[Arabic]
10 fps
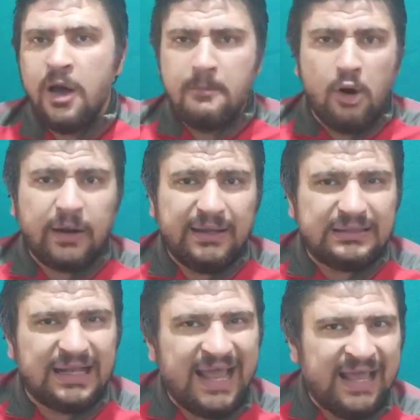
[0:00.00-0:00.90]
ممكن
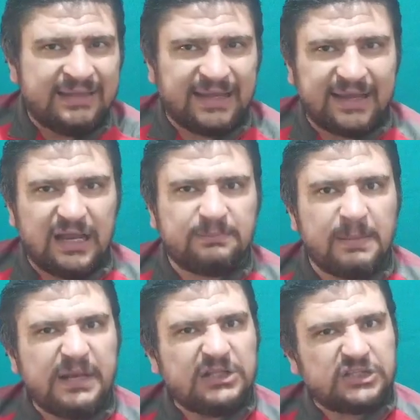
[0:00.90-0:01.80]
تلاقي تغييرات
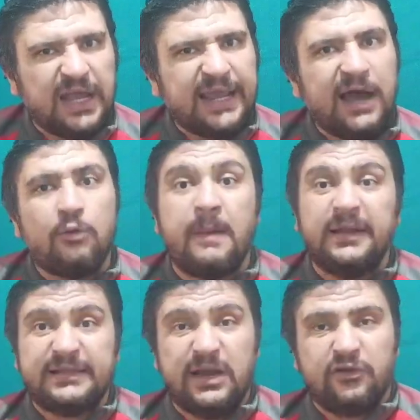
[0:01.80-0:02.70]
ما بين تشاكا وما
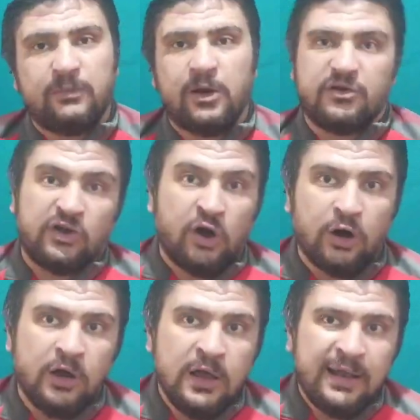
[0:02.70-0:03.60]
بين داني سيبايوس اه